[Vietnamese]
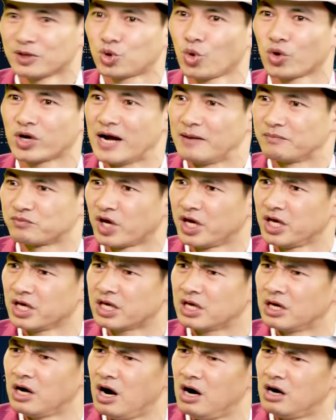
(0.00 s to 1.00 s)
mà tôi cảm
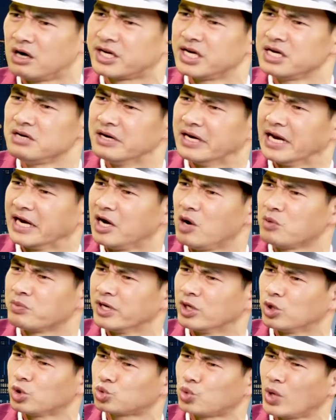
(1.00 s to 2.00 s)
thấy ở cái người đàn ông
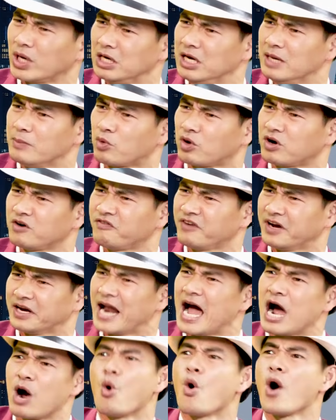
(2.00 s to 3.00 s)
này nó toát lên một cái vẻ
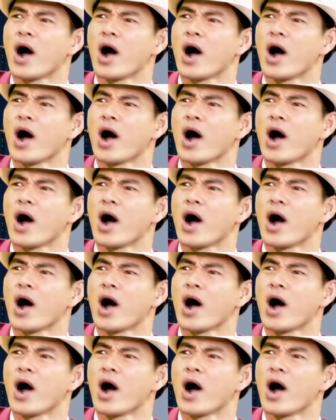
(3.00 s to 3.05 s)
đàng